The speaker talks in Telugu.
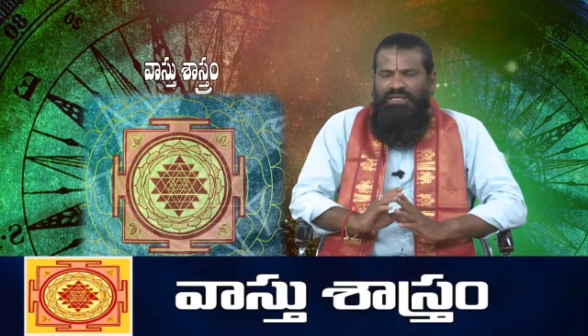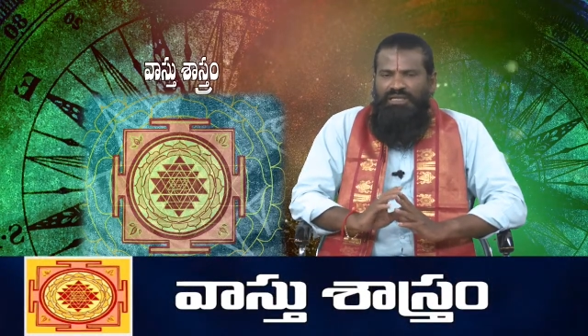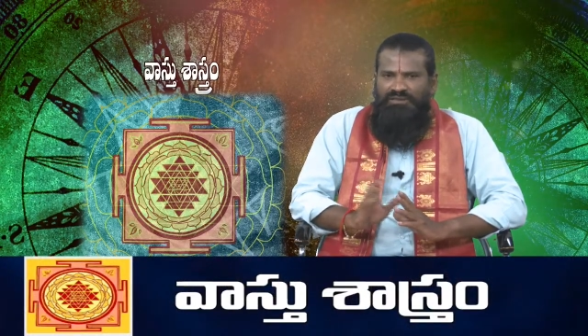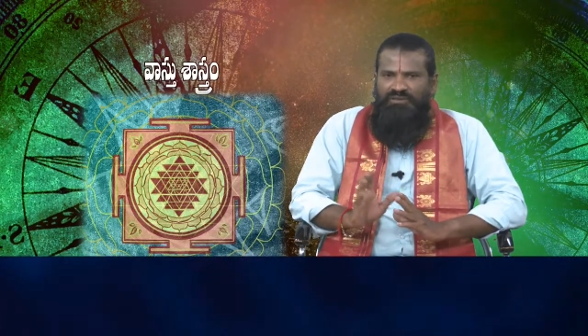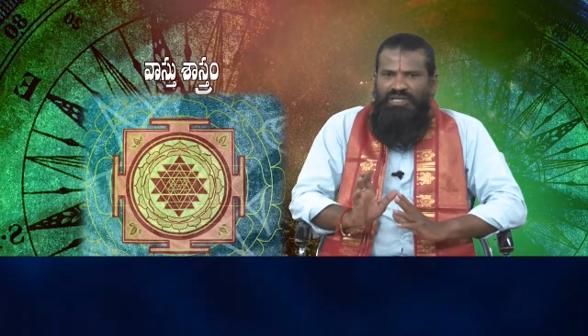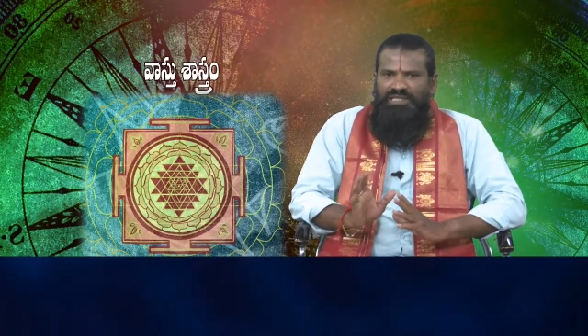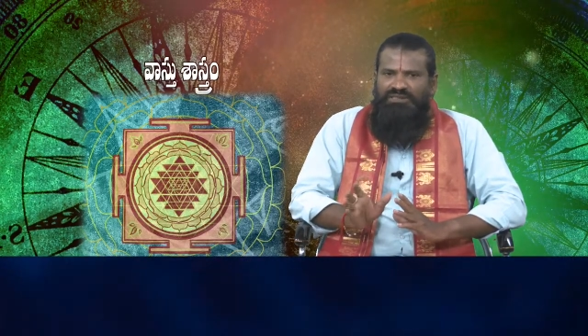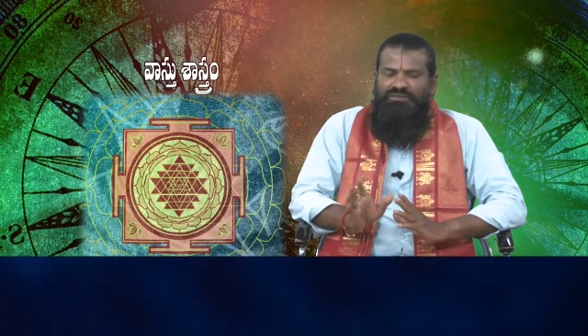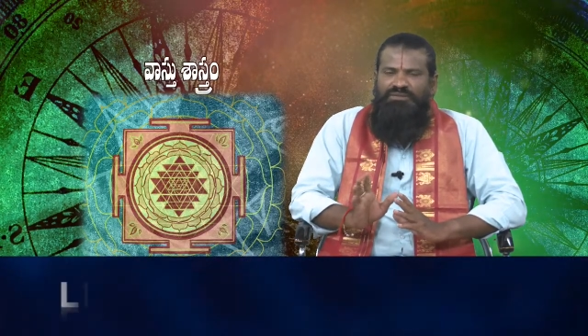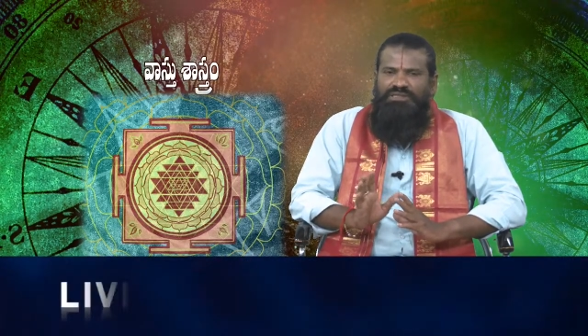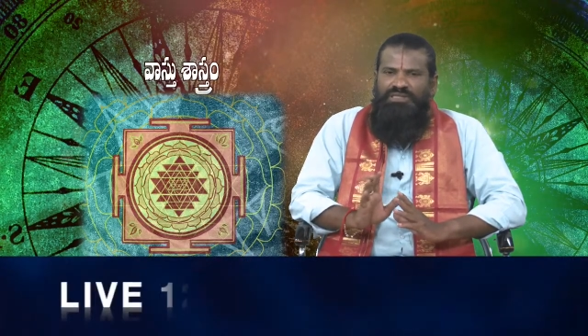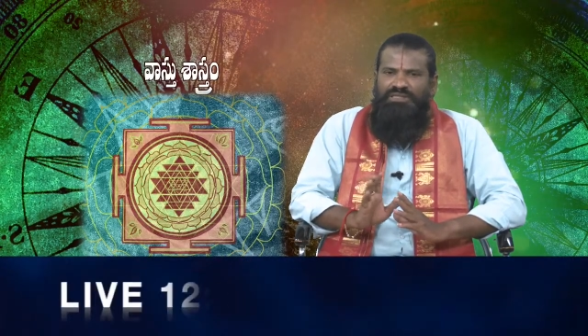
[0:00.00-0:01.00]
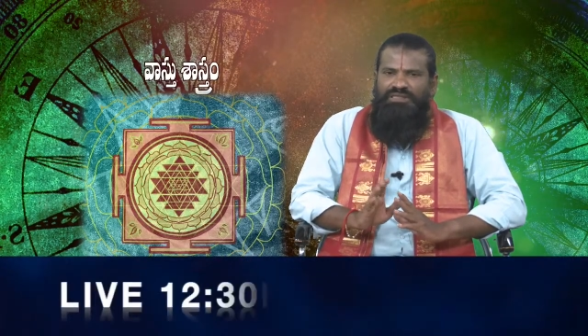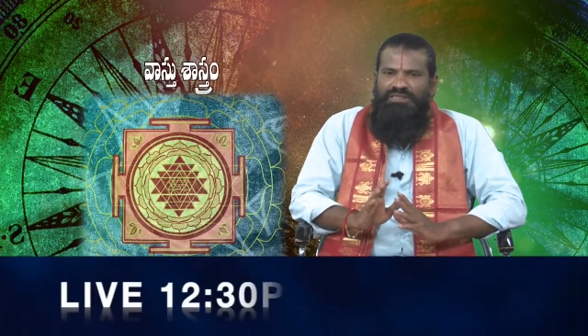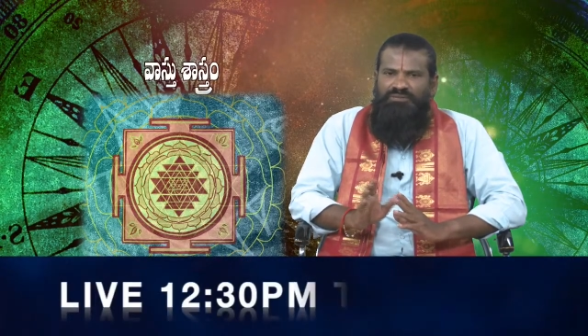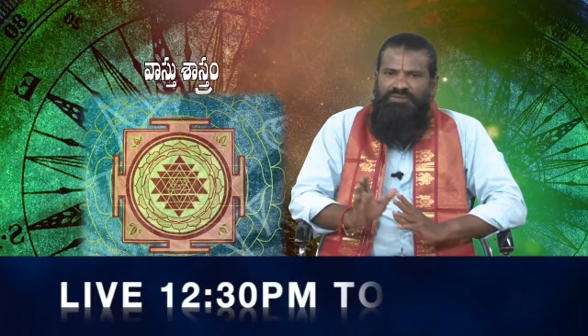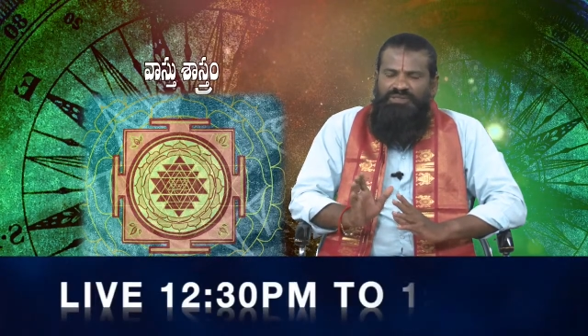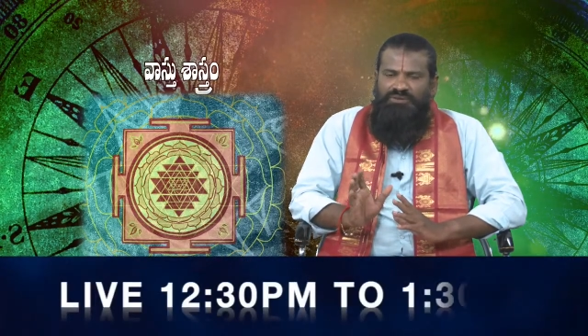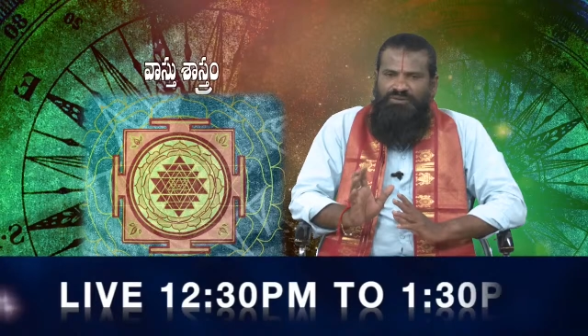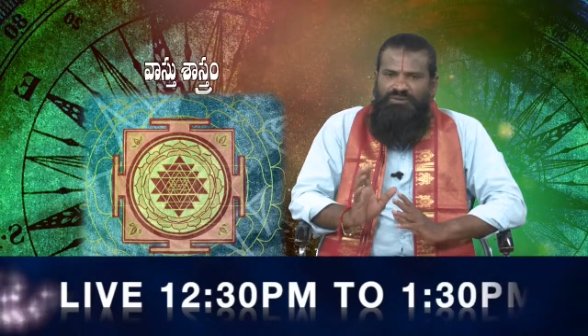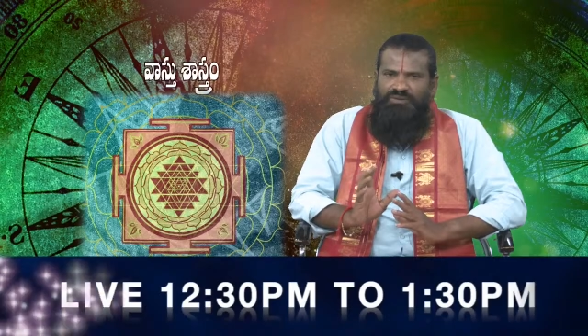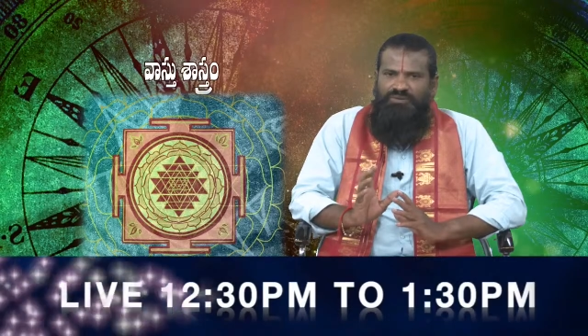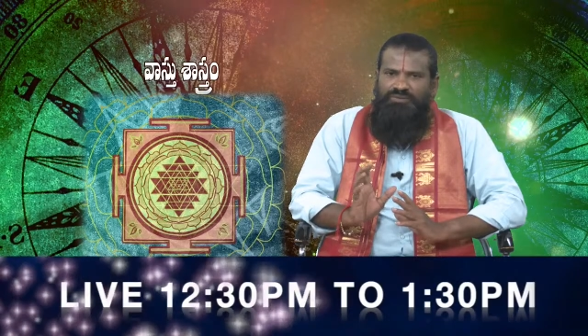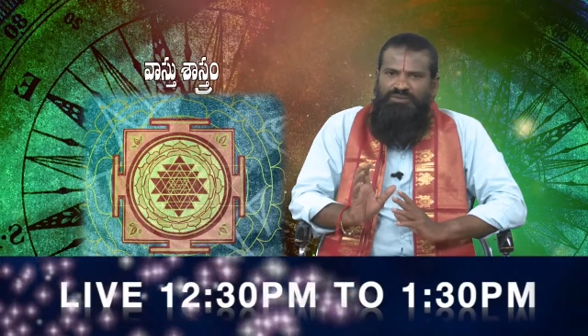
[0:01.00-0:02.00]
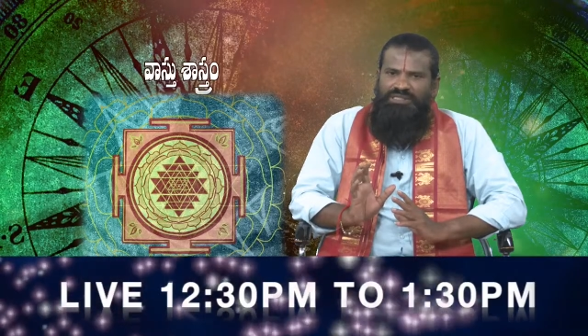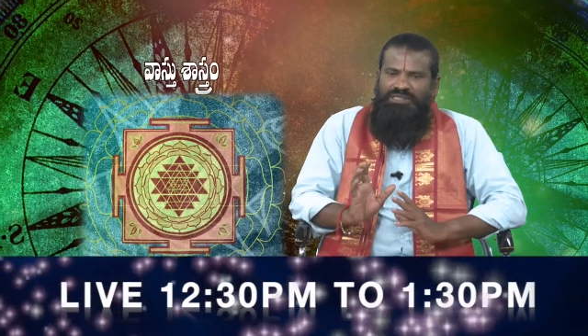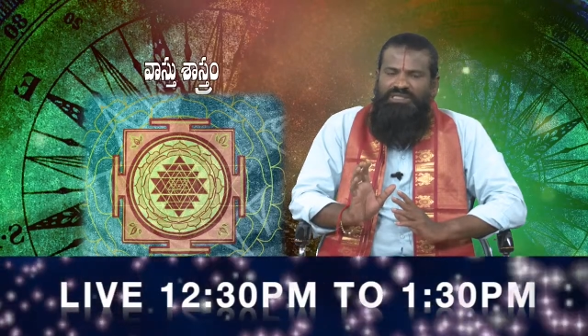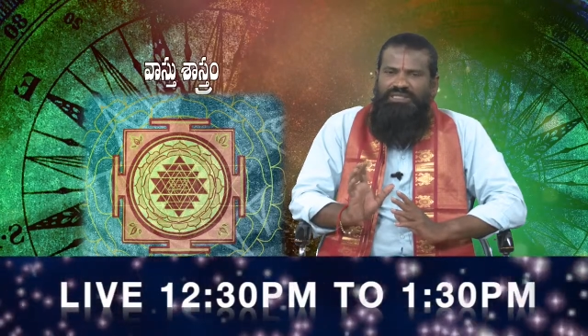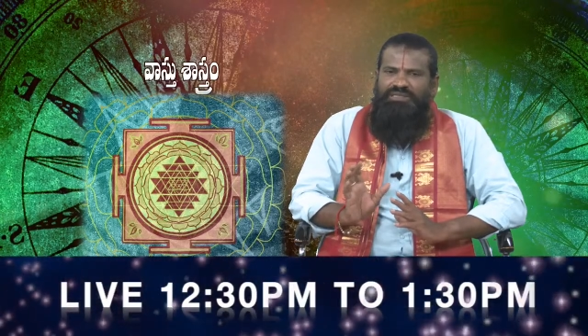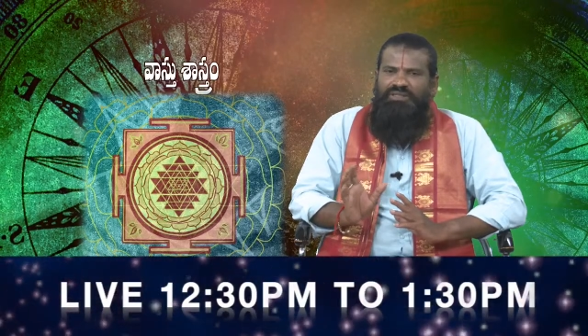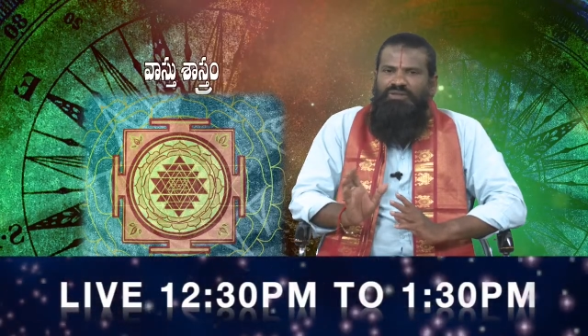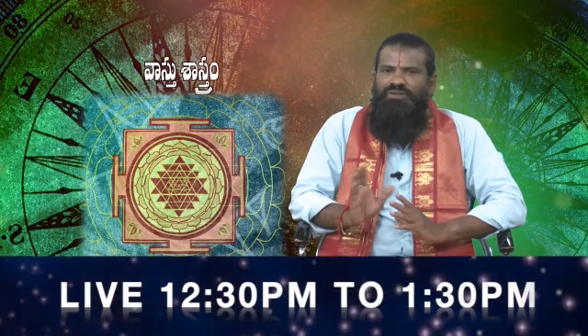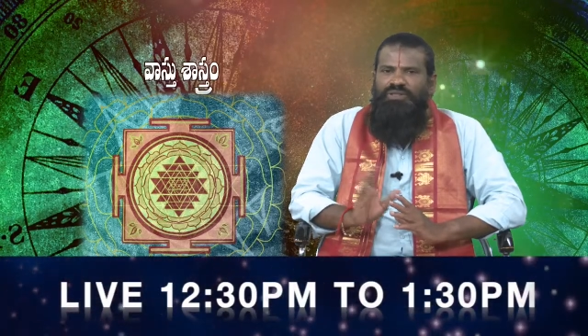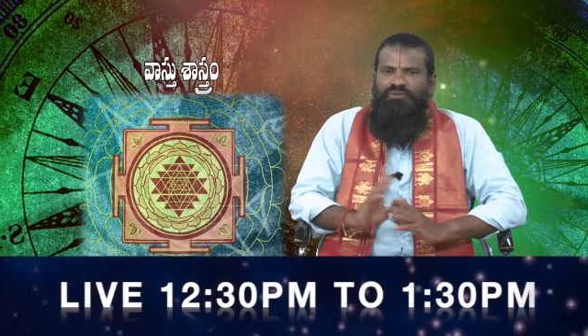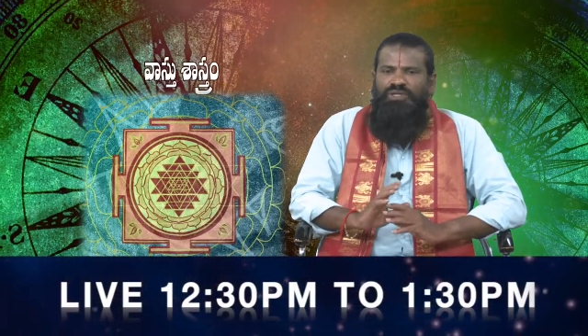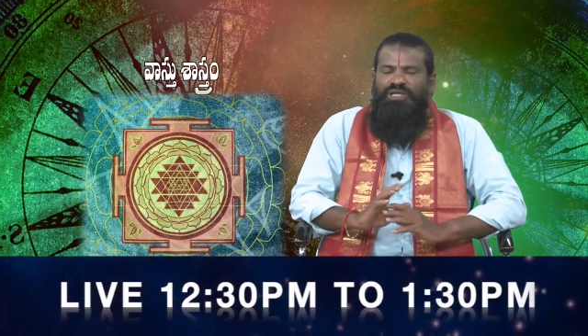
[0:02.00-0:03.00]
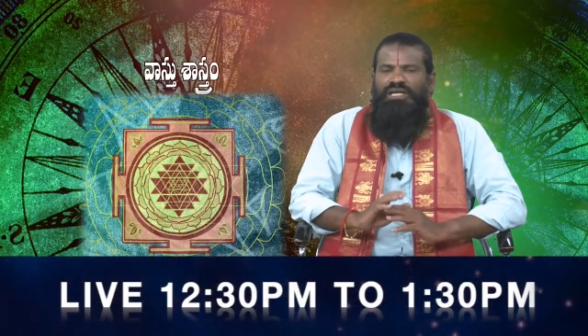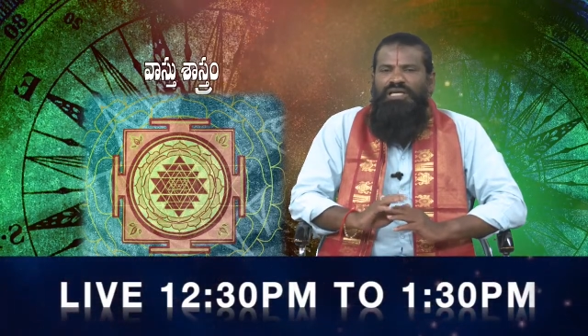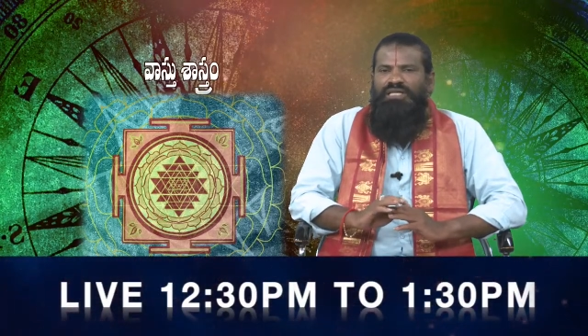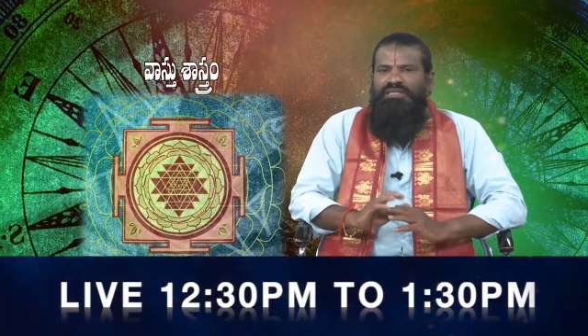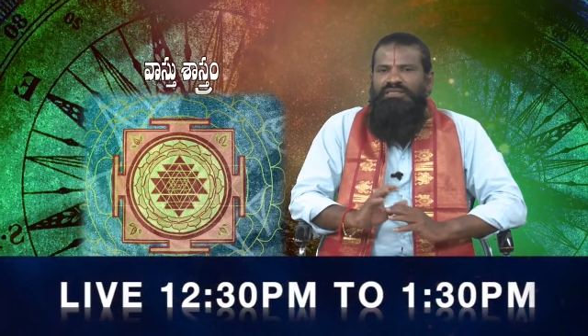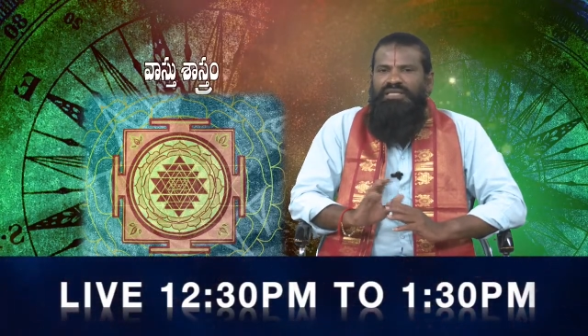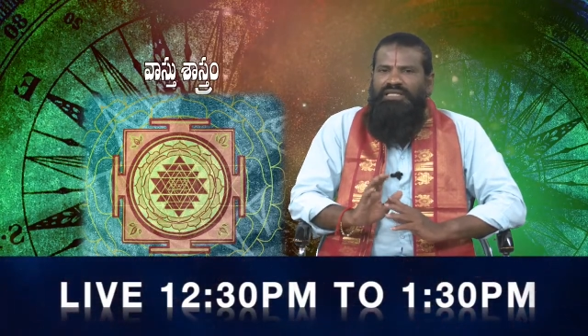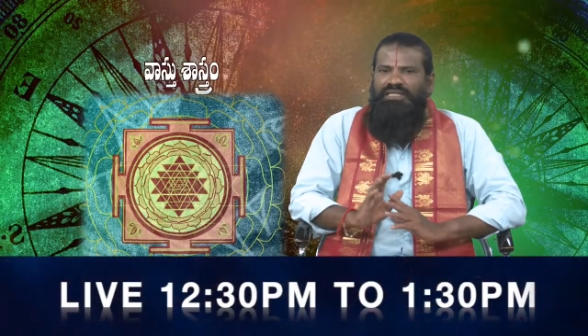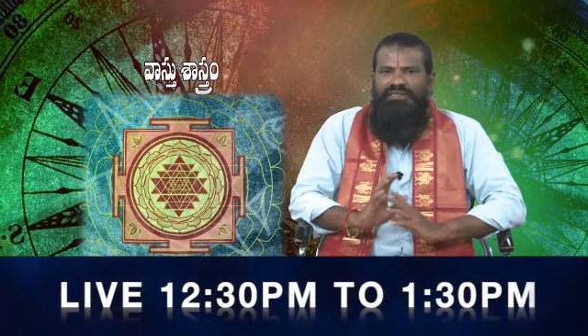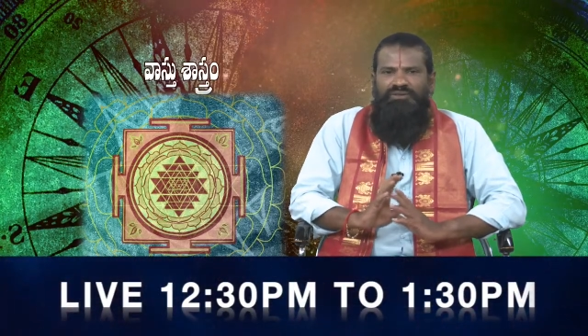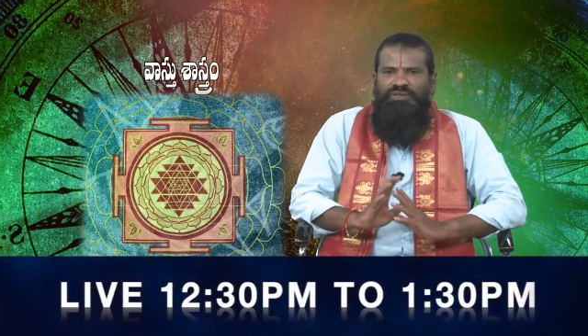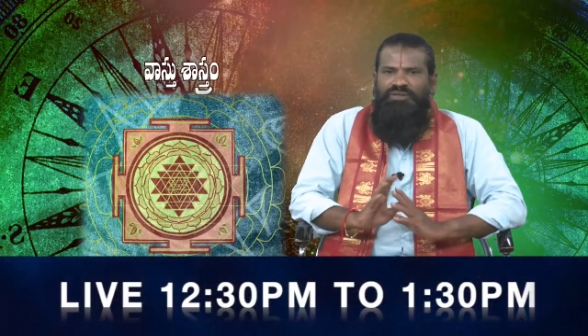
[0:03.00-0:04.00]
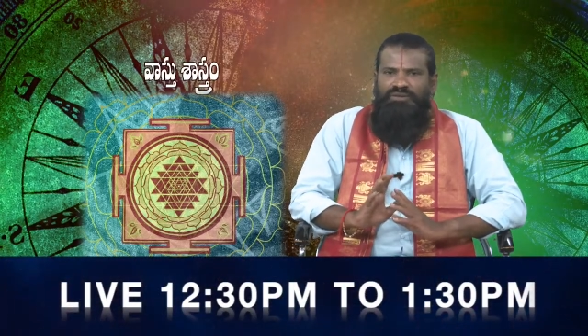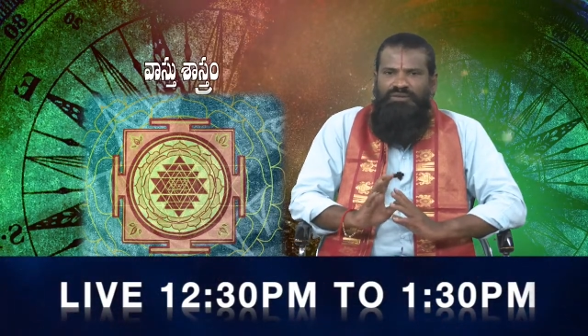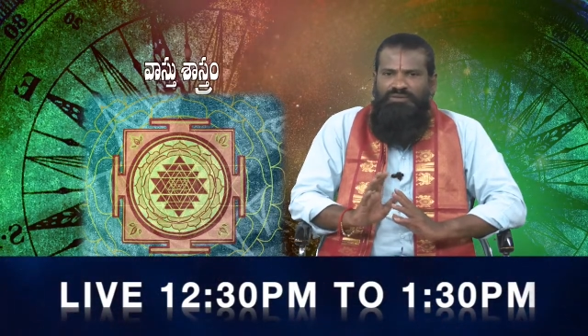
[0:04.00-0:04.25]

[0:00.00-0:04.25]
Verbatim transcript: అయితే వాస్తవంగా ఏంటంటే మీరు ఈశాన్యంలోనే ఉండాలనేది ఎక్కడ కూడా